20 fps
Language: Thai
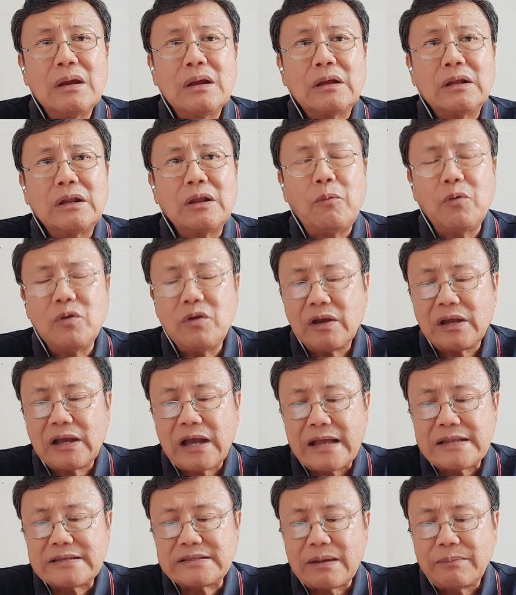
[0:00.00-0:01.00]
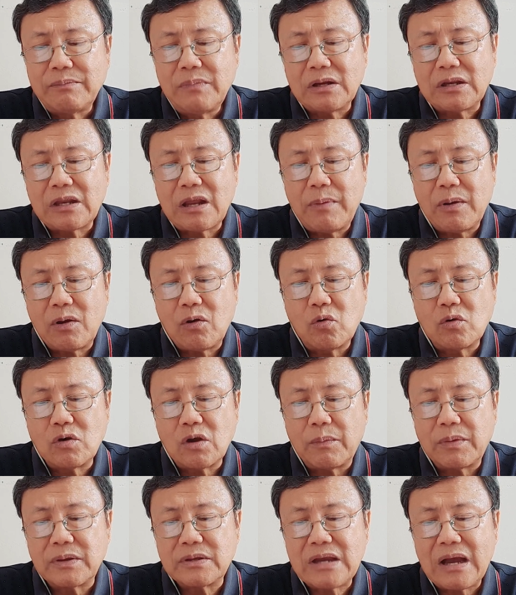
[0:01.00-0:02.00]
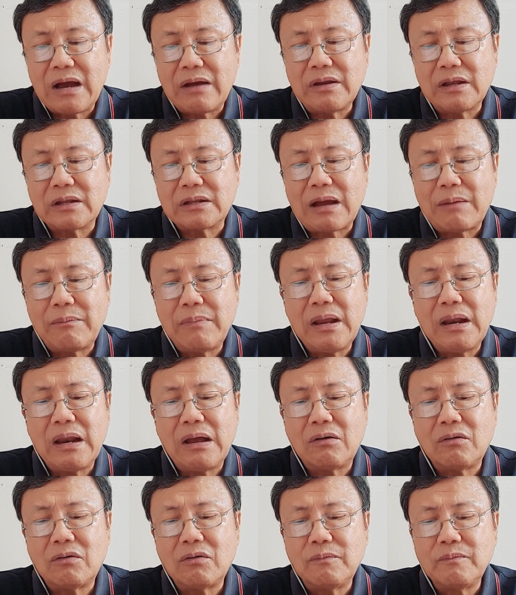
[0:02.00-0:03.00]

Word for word: แต่วิธีการสำนึกในพระคุณของพระเจ้าเนี่ยทำให้เรา